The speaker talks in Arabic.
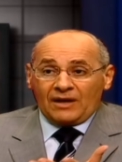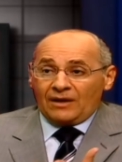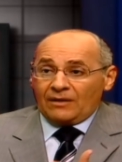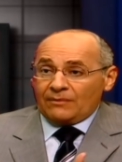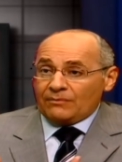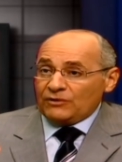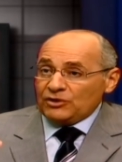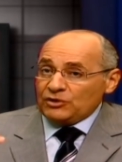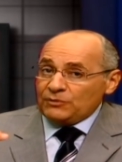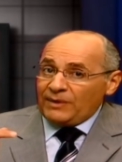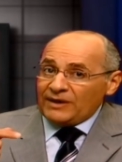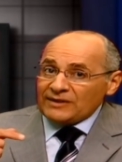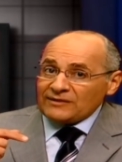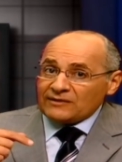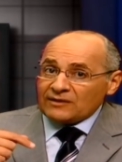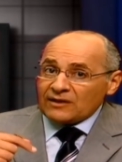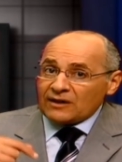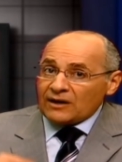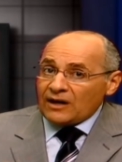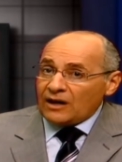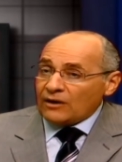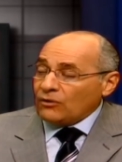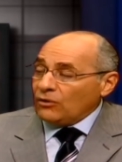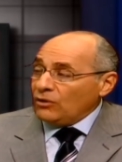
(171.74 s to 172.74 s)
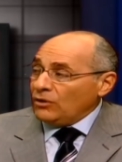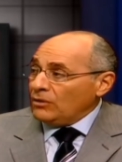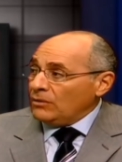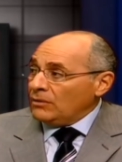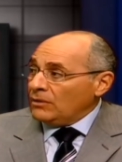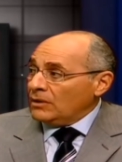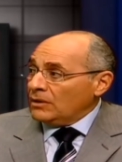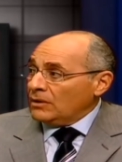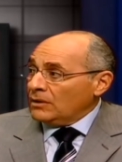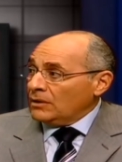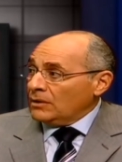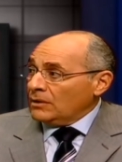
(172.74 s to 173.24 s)
مش بس الرجل
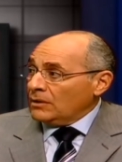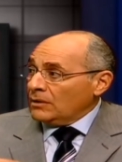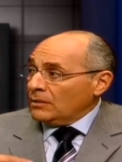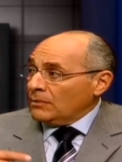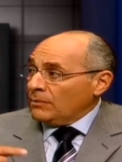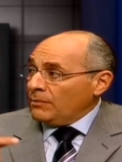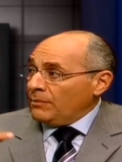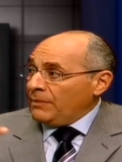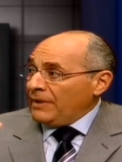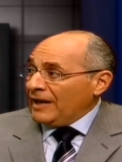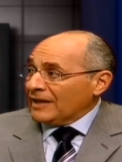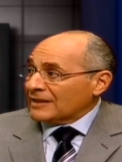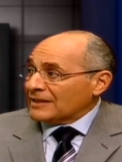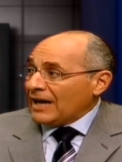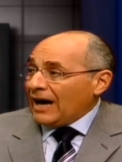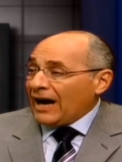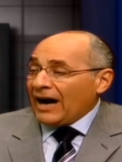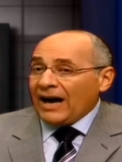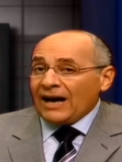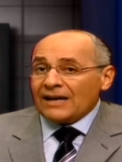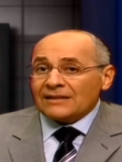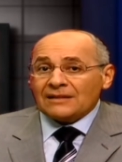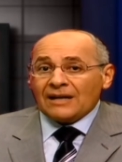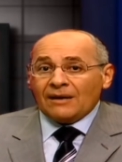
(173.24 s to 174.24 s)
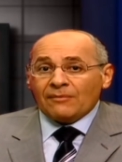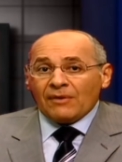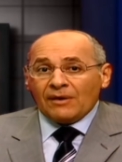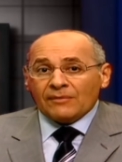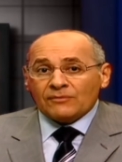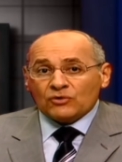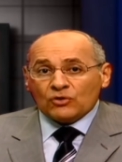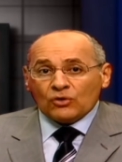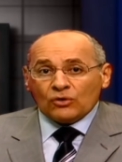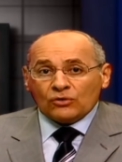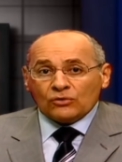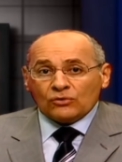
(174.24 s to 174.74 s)
بيتعهد أمام
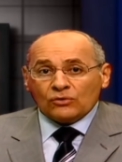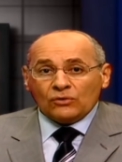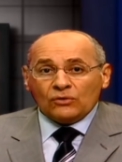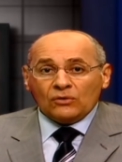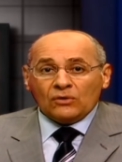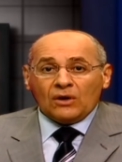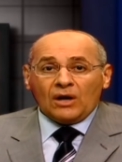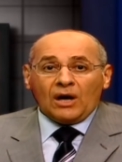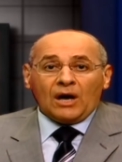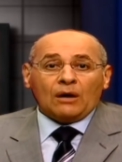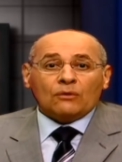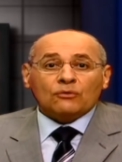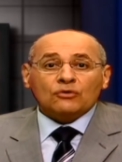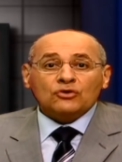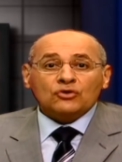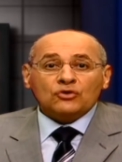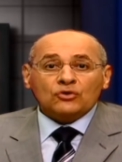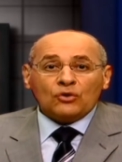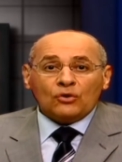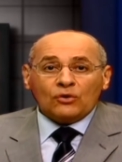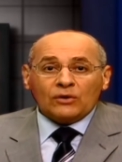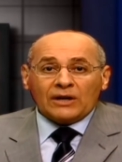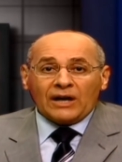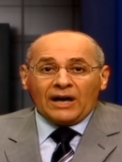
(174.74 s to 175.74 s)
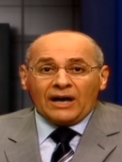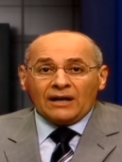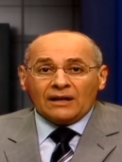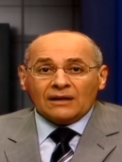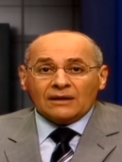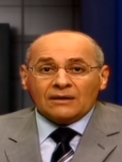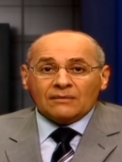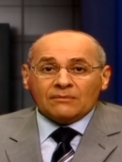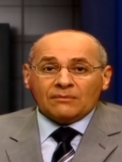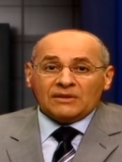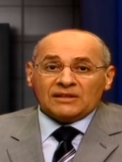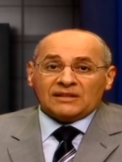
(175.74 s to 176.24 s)
زوجته أو الزوجة
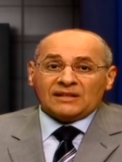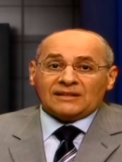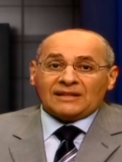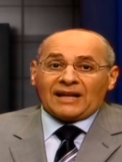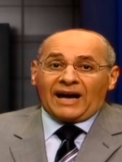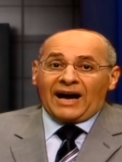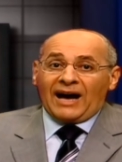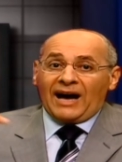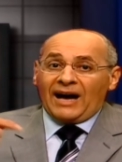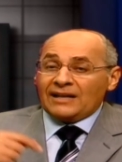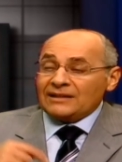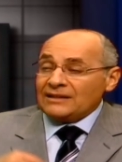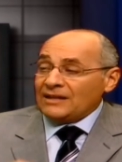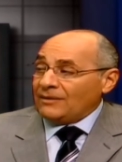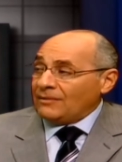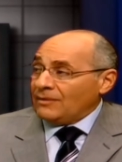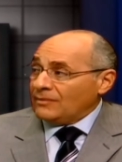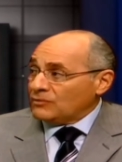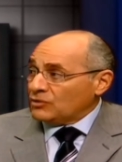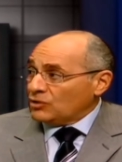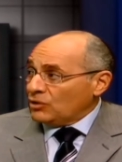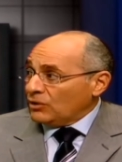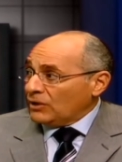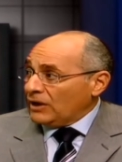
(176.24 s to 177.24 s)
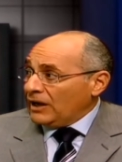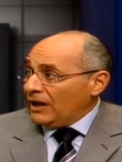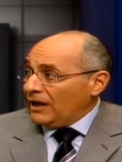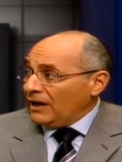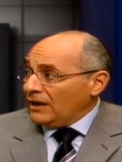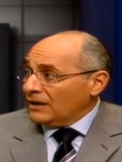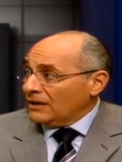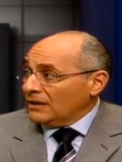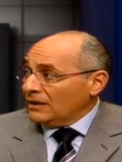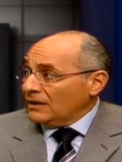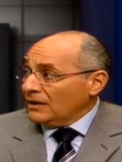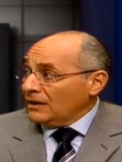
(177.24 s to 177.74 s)
بتتعهد أمام زوجها
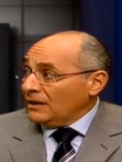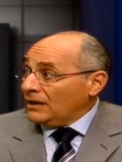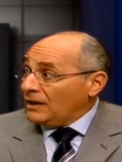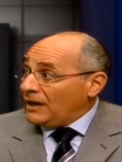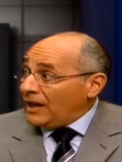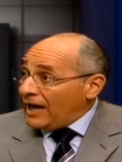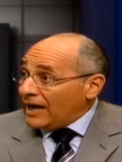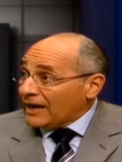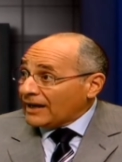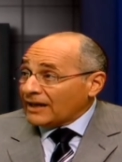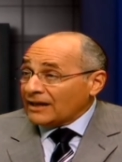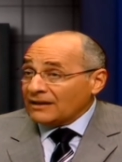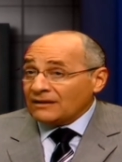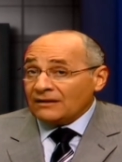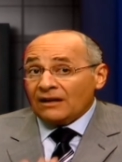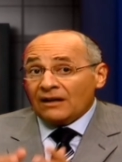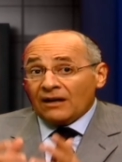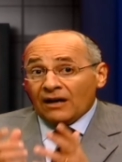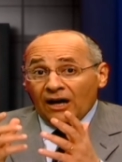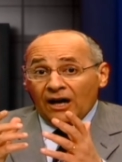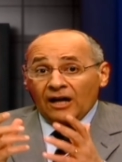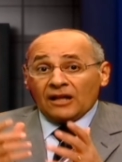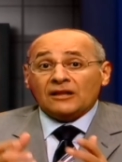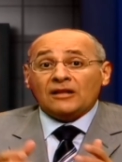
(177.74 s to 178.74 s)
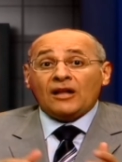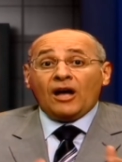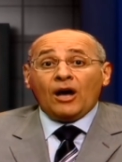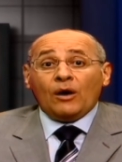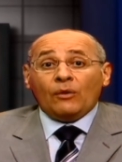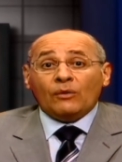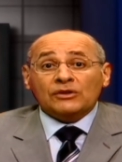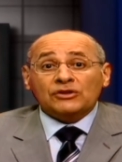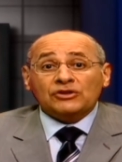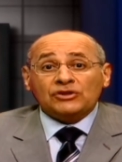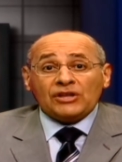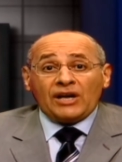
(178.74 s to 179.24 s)
لكن الله
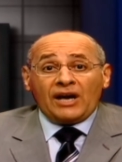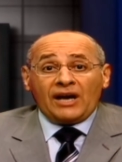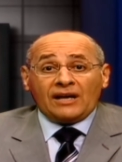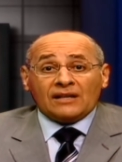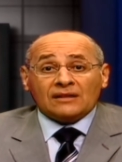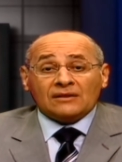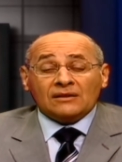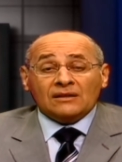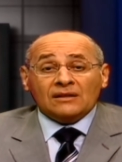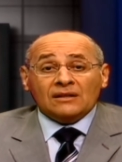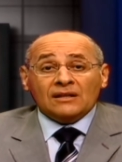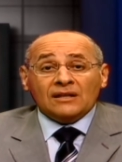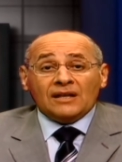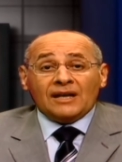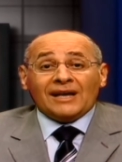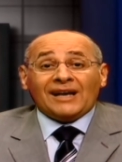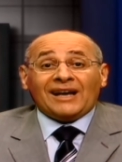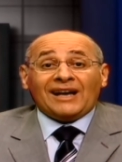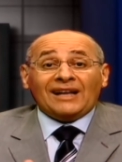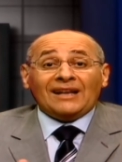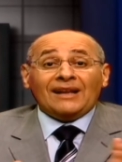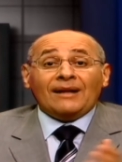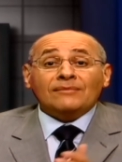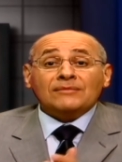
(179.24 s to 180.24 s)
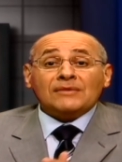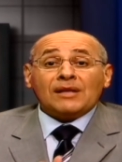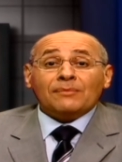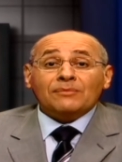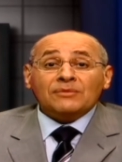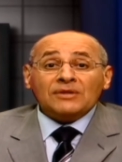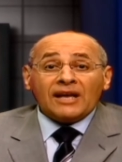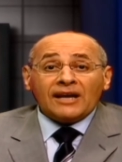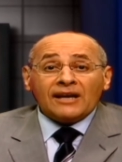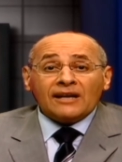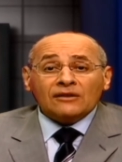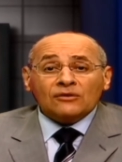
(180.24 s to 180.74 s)
هو الشاهد الكلام ده
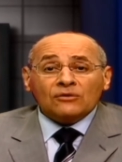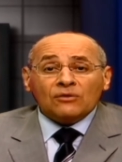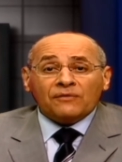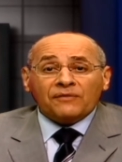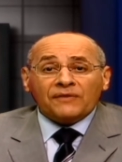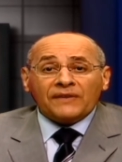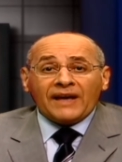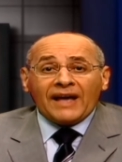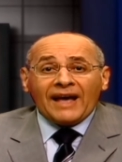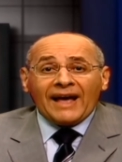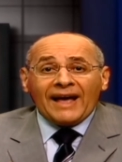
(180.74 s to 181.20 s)
بنجده في